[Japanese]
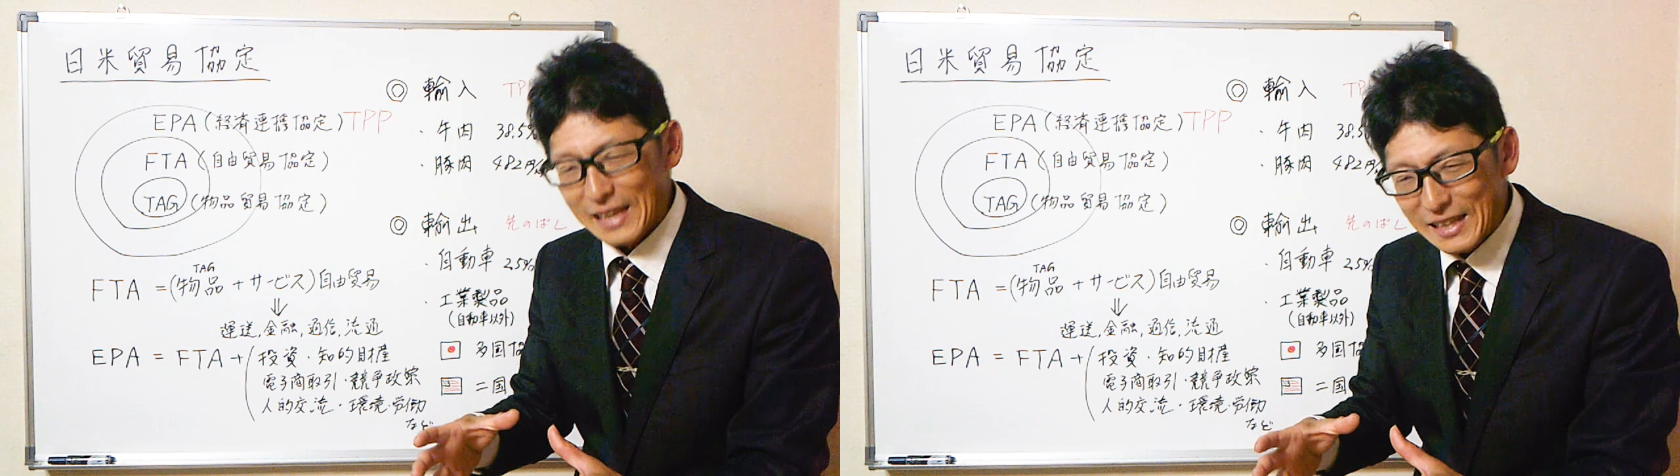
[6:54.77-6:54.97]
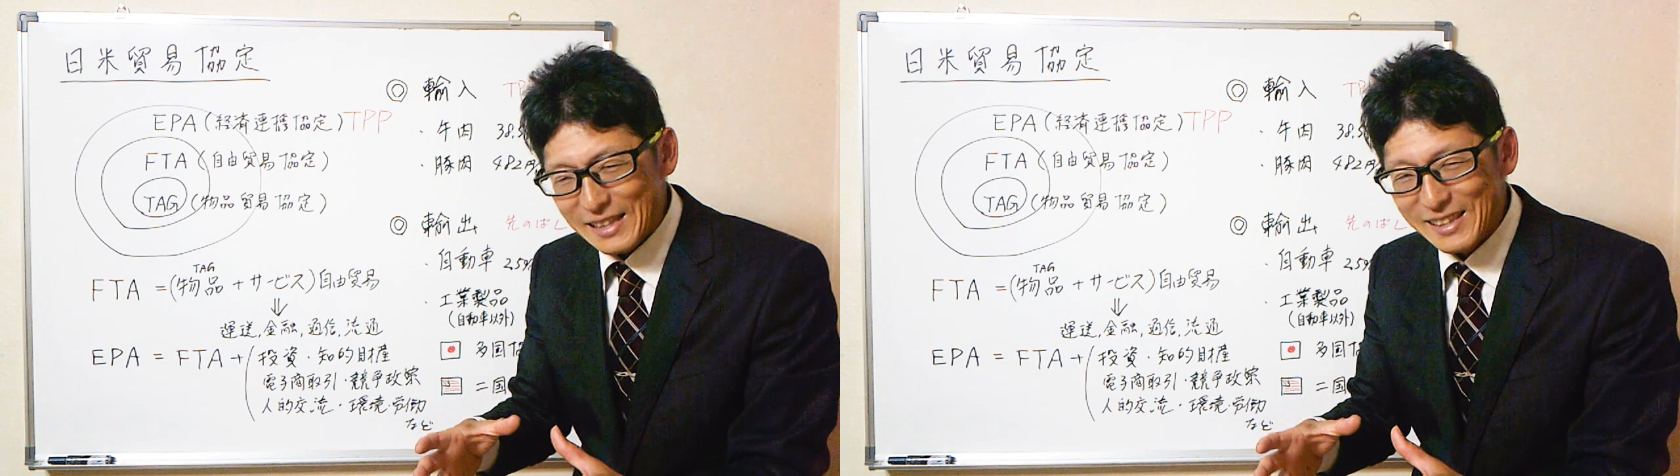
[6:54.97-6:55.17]

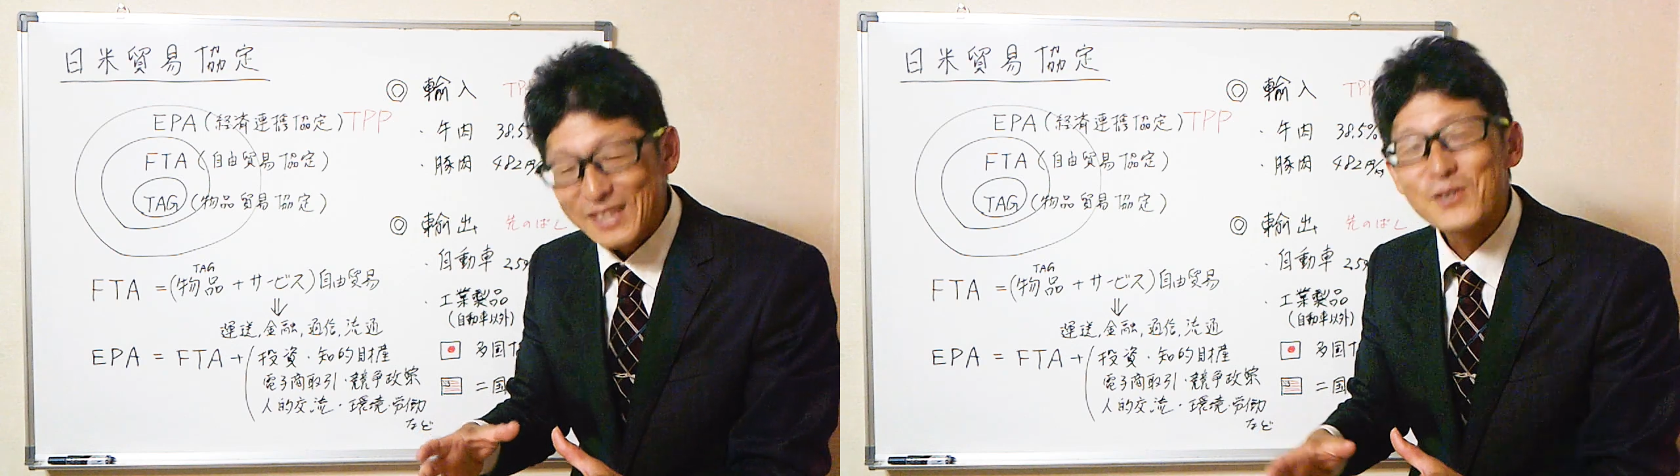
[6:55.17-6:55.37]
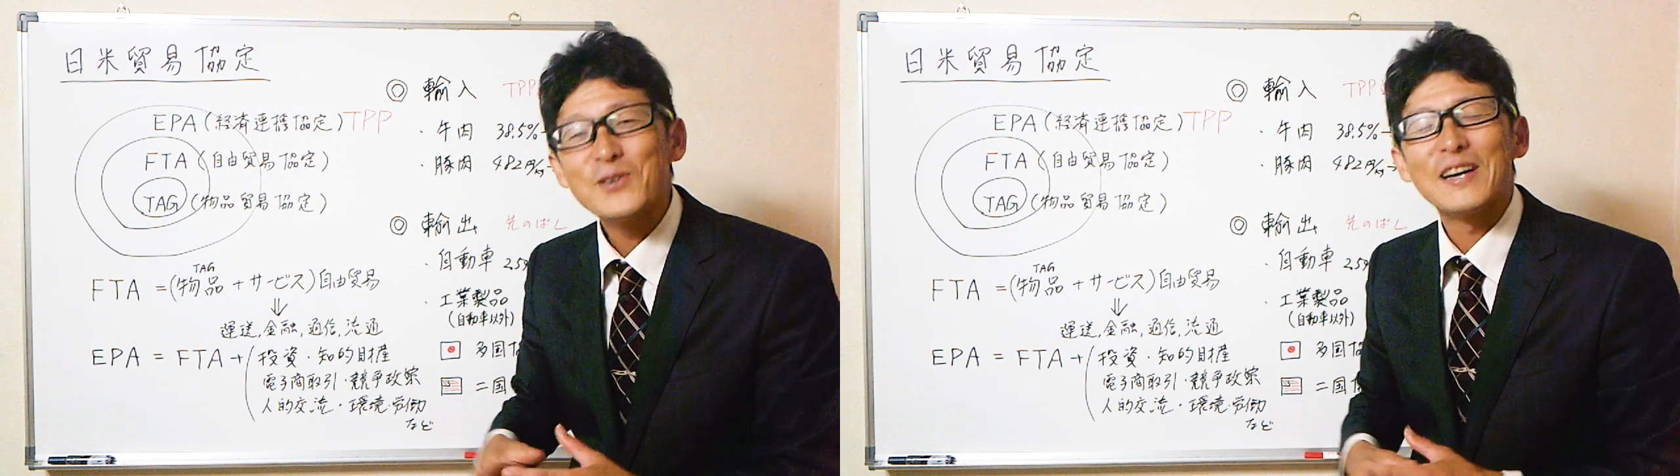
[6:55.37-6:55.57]
たって
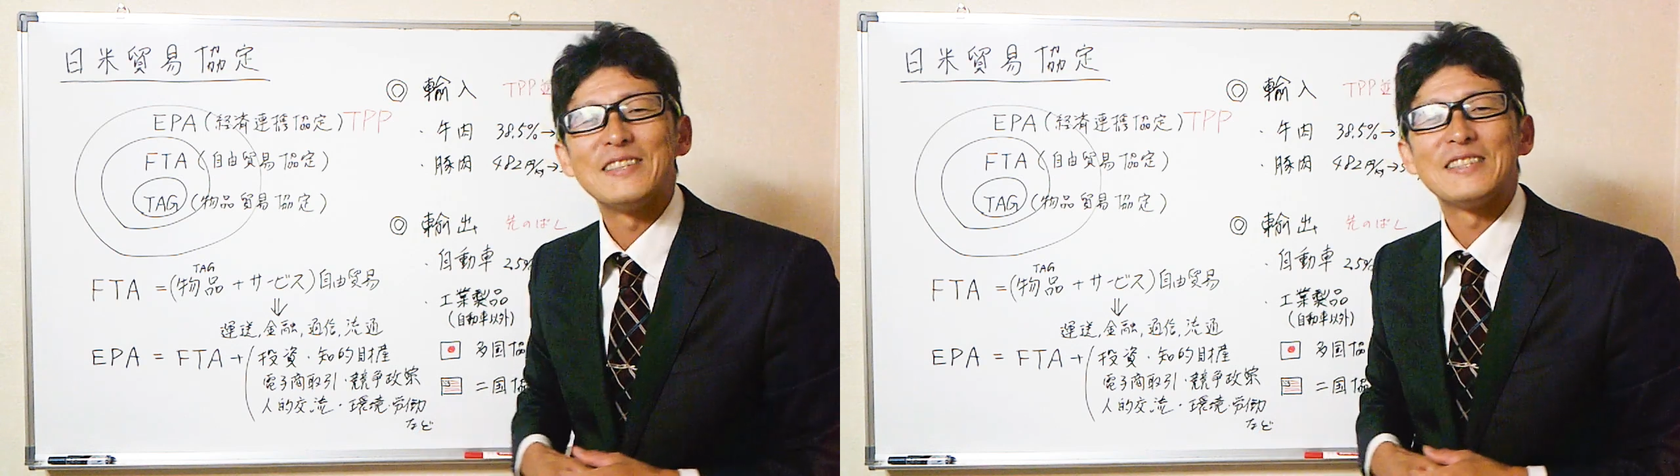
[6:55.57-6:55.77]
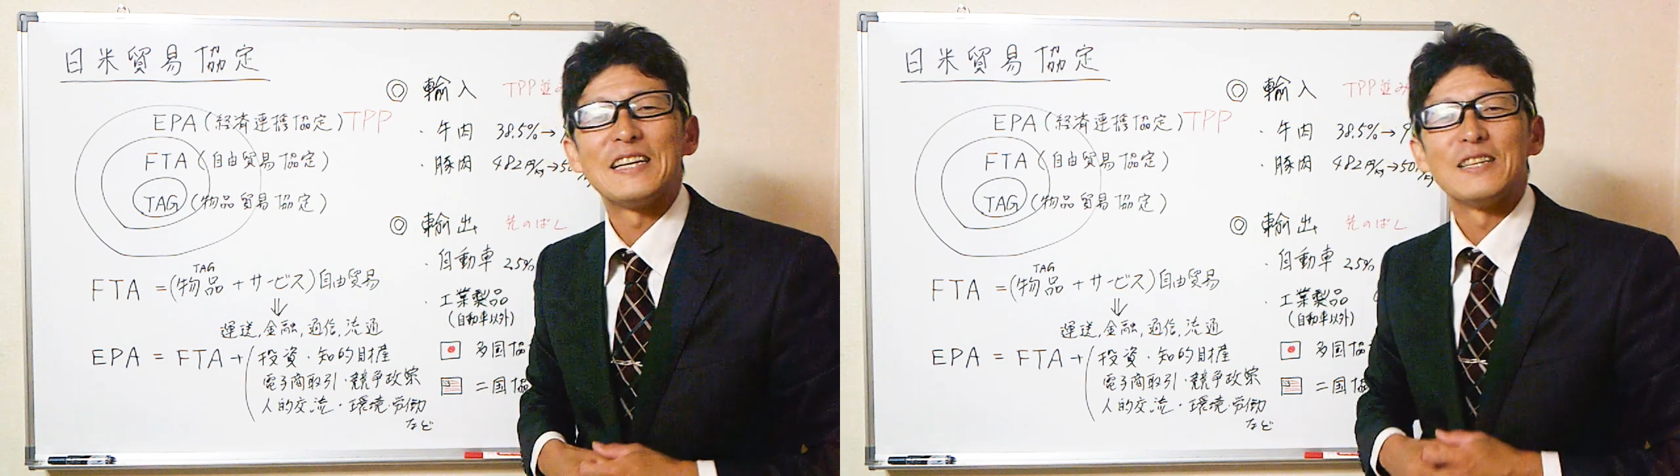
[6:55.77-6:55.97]
いう感
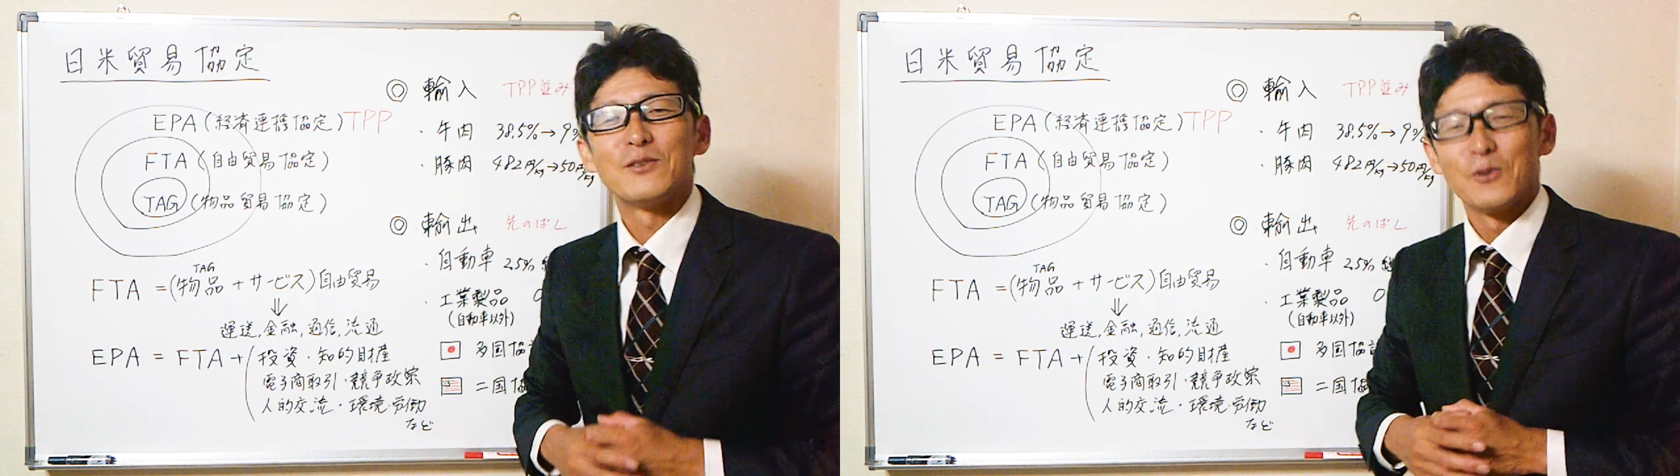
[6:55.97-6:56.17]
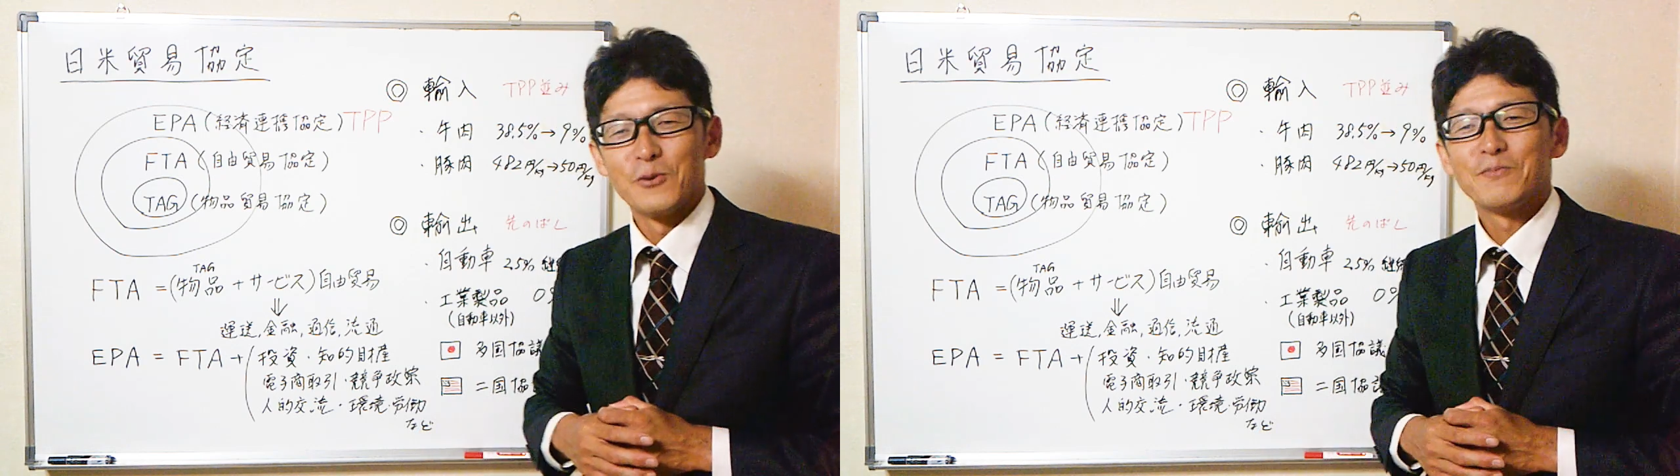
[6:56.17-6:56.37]
じなんですよ。